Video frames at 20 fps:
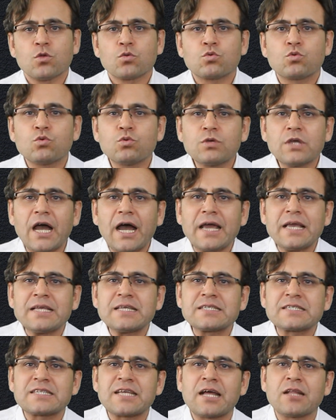Dünya
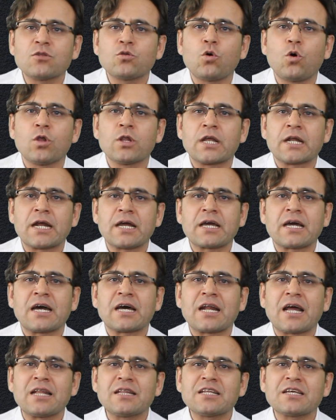insanlığı olarak
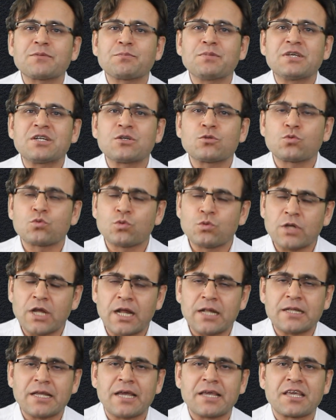karanlık bir
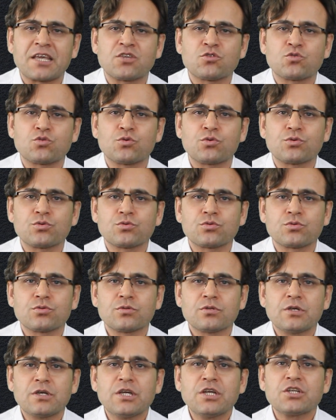tünelden geçiyoruz.
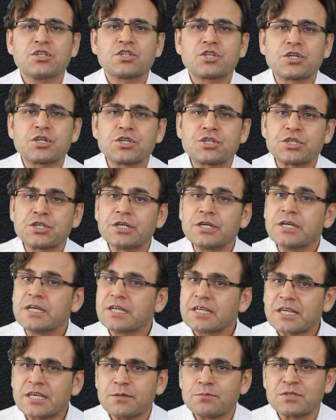Çıkışı
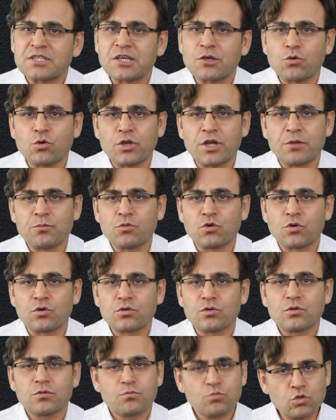kimse göremiyor.
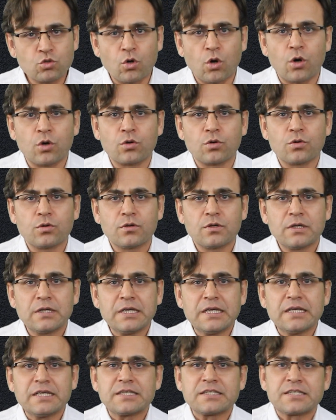Bu doğru
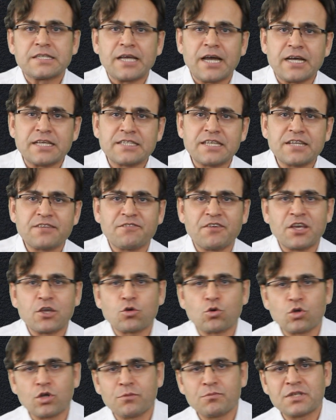siyaset ve
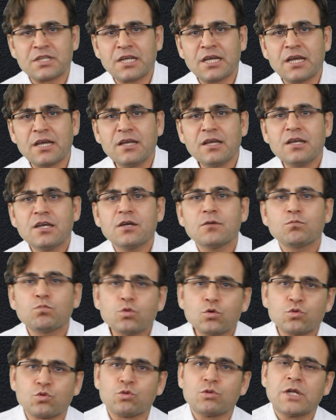ekonomi de
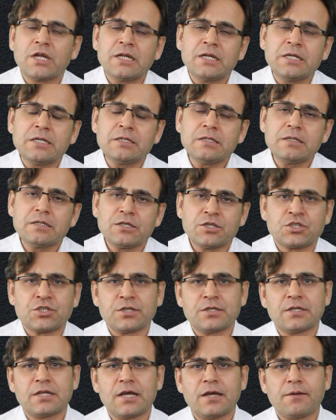bu tünelin
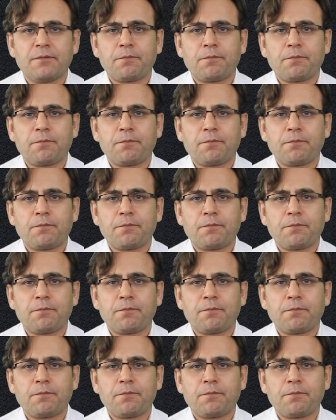içinde.